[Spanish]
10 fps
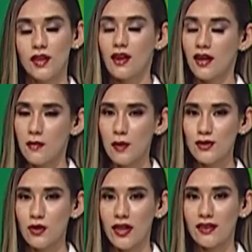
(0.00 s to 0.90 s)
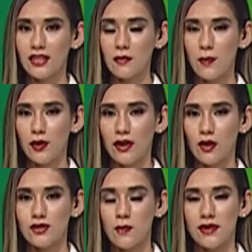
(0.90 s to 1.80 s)
Cambiamos ahora de tema porque
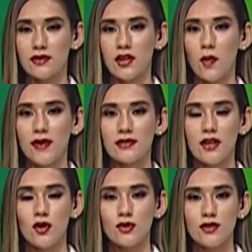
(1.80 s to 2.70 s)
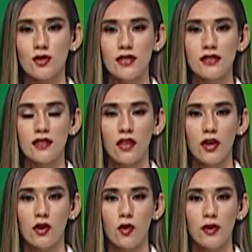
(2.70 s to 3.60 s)
los empresarios paseños han solicitado al
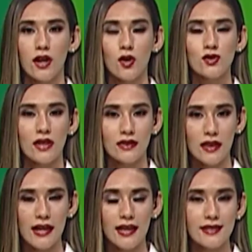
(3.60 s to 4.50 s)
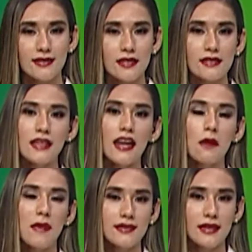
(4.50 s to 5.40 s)
gobierno central que se instalen
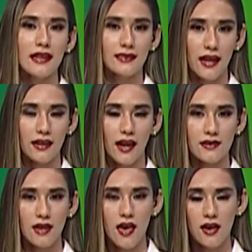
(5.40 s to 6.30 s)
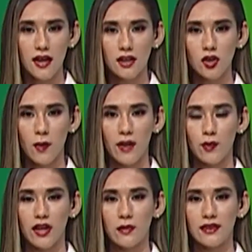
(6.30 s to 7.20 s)
mesas técnicas. Esto para poder
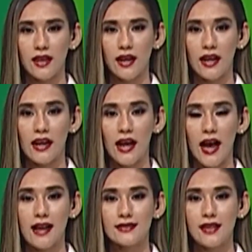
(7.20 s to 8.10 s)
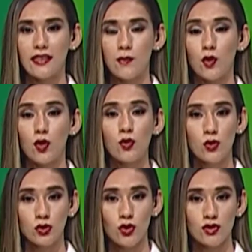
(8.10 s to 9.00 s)
evitar el alza de
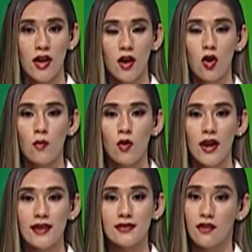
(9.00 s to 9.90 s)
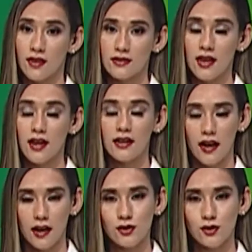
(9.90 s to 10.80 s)
productos como la cerveza y las
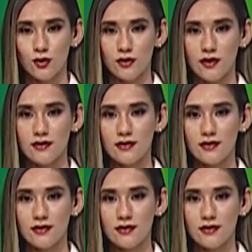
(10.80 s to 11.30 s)
gaseosas.